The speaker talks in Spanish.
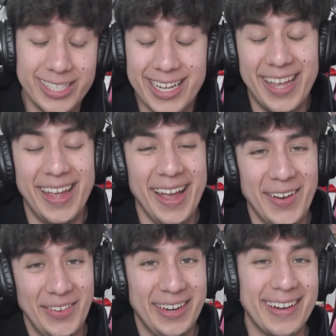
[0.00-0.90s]
Es que, a
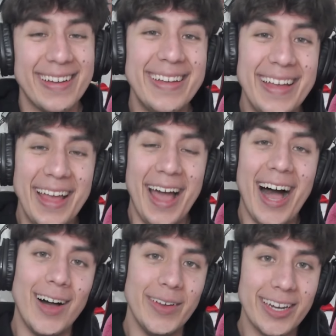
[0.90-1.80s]
ver,
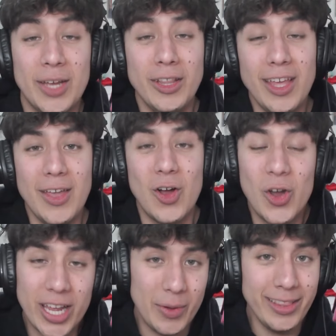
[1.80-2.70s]
a ver, también te digo,
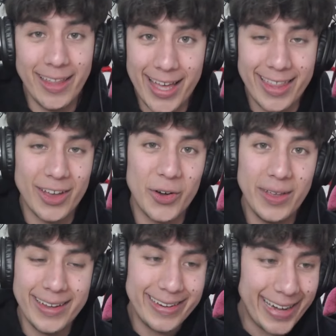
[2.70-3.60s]
lo que vende a día de
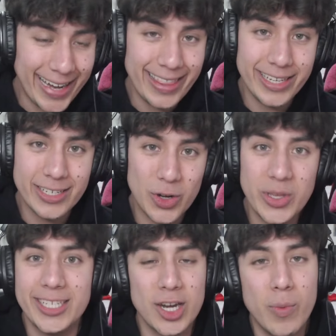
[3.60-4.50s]
hoy en redes no
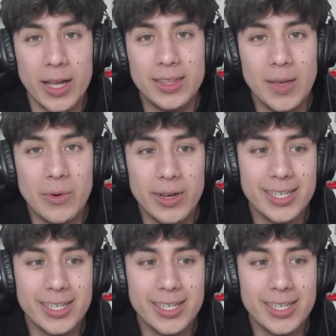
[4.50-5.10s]
es ser objetivo,